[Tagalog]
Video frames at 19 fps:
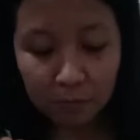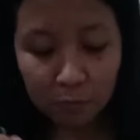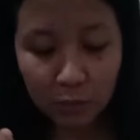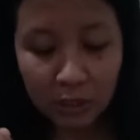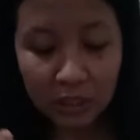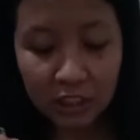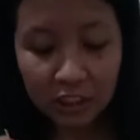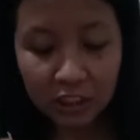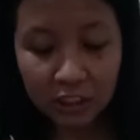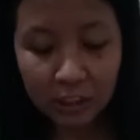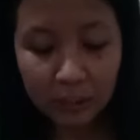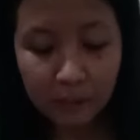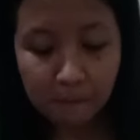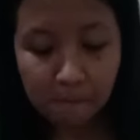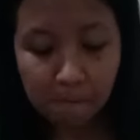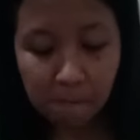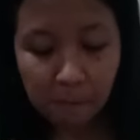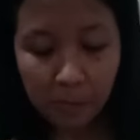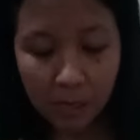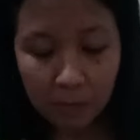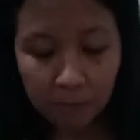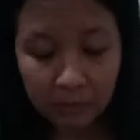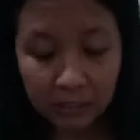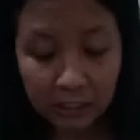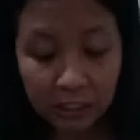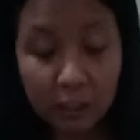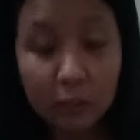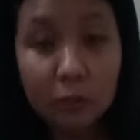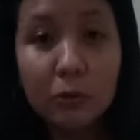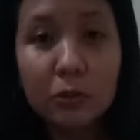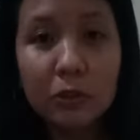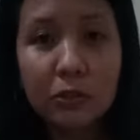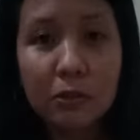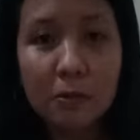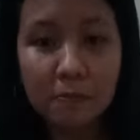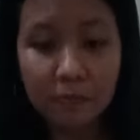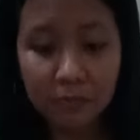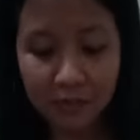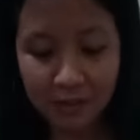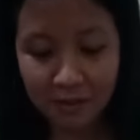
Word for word: PG. Patay gutom.